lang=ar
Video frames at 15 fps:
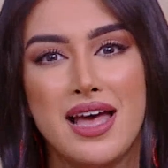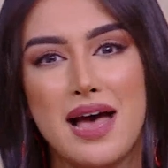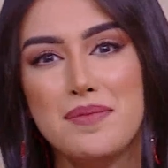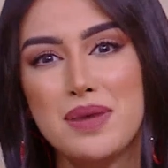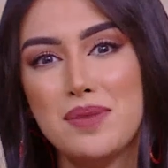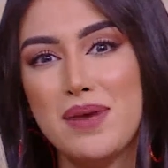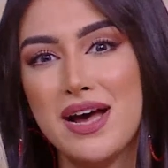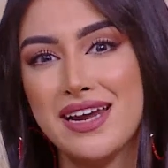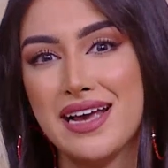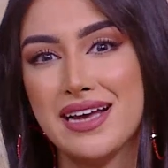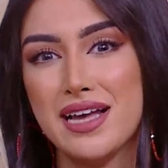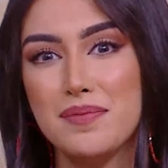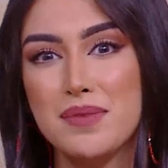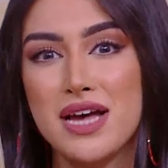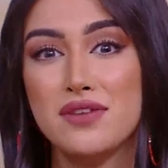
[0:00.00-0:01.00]
أما البارح
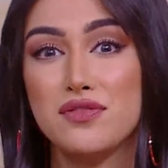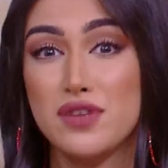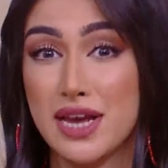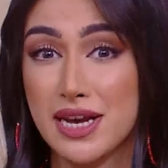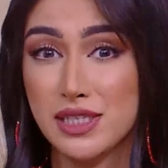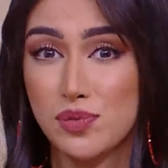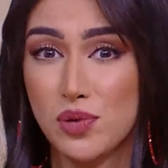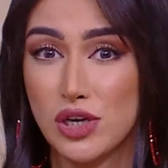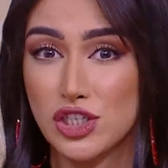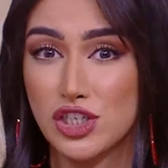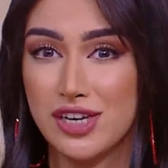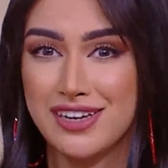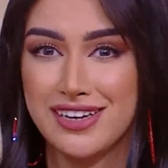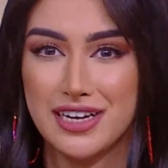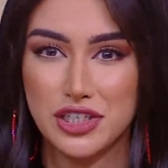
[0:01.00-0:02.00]
كمان في إكسبو
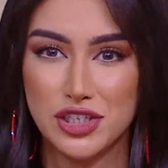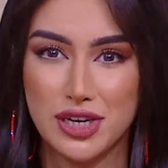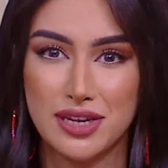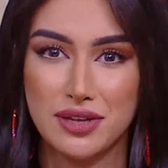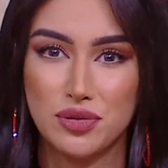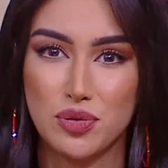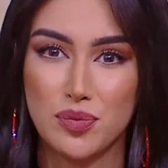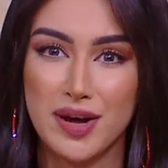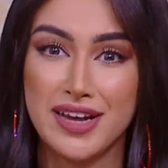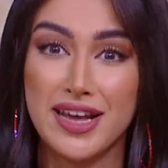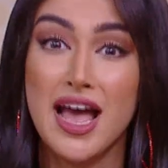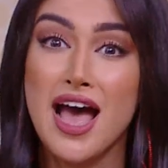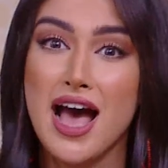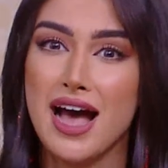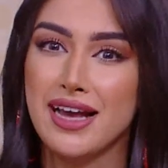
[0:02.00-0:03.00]
2020 دبي
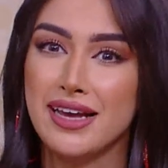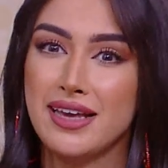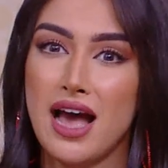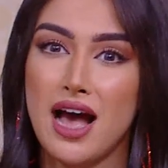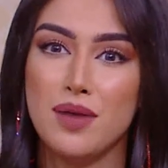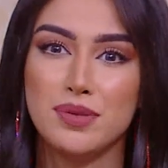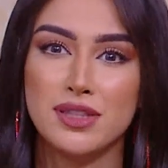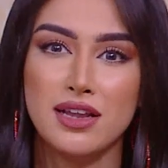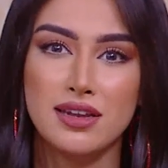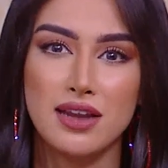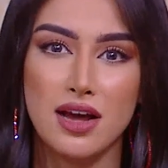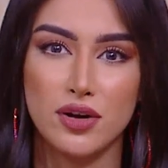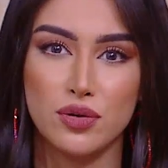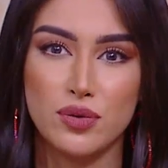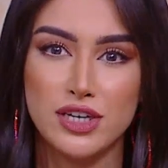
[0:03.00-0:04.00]
أحيا عبد
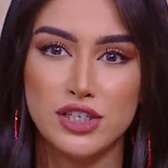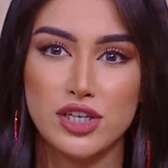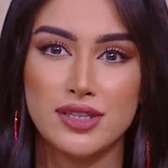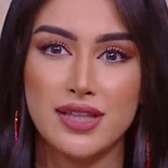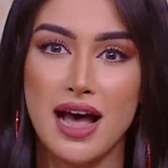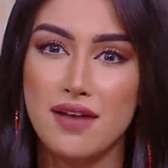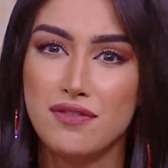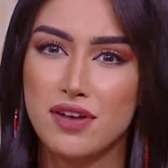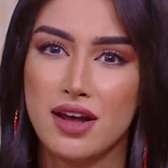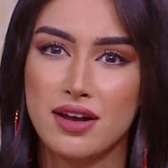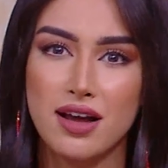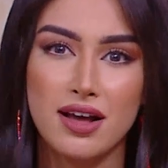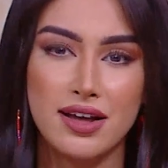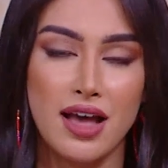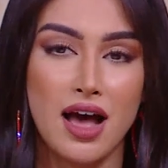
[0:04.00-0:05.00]
الله رويشد حفلة
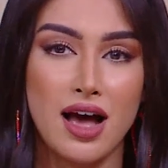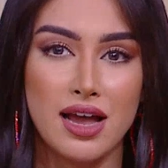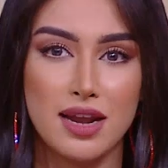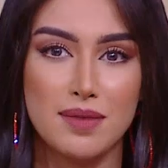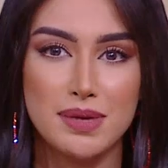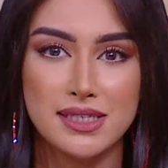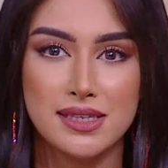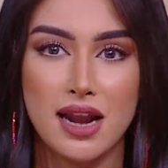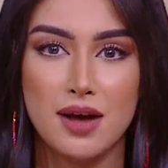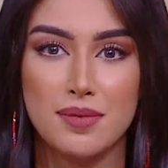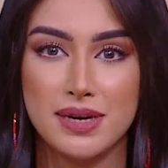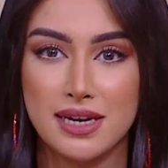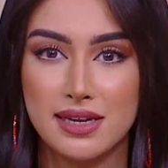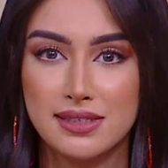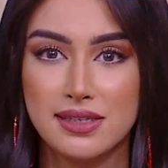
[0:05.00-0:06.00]
رائعة على مسرح
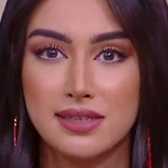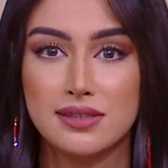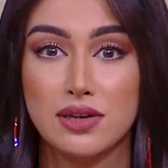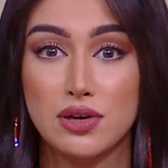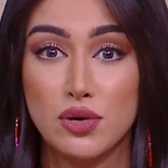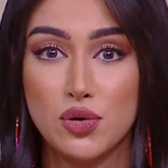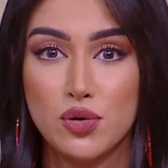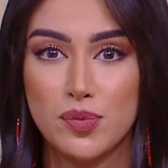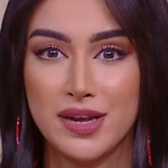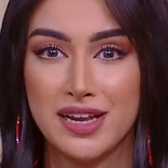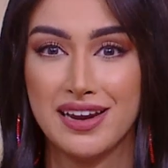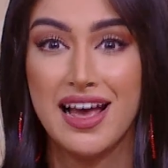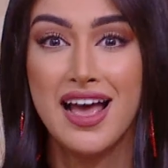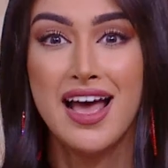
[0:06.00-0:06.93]
منصة اليوبيل